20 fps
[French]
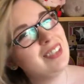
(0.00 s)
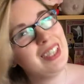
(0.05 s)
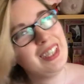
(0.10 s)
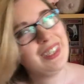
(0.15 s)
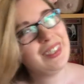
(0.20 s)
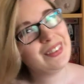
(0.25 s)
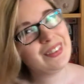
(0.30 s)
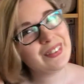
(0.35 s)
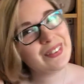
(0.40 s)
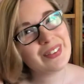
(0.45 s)

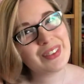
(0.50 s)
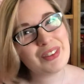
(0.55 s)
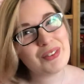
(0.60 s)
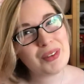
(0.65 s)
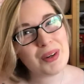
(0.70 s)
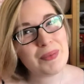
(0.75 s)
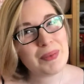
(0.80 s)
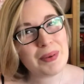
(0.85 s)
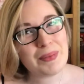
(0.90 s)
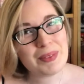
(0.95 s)
ouais, on
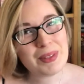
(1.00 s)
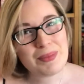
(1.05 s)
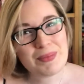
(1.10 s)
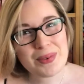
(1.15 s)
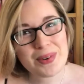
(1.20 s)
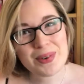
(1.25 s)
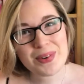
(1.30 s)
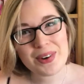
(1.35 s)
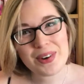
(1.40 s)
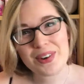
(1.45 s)
développe un petit
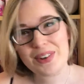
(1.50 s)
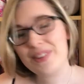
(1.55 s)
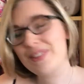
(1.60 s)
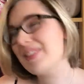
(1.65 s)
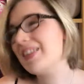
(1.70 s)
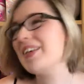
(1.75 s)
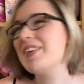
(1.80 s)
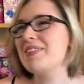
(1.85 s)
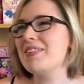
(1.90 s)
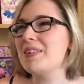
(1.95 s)
peu
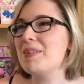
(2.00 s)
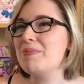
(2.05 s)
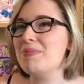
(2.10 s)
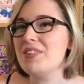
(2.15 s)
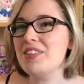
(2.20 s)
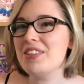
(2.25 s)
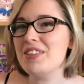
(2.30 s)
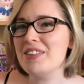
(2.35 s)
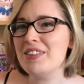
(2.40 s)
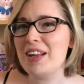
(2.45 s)
ses ces
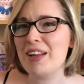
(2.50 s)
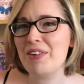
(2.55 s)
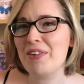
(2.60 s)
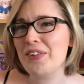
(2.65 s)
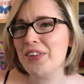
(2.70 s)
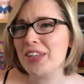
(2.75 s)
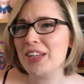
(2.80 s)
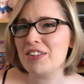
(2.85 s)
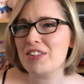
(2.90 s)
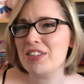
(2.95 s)
petits
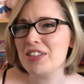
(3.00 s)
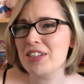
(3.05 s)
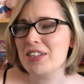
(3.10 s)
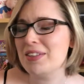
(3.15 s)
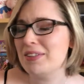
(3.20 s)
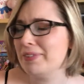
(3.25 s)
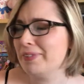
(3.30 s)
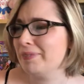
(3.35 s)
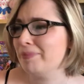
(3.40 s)
talents cachés.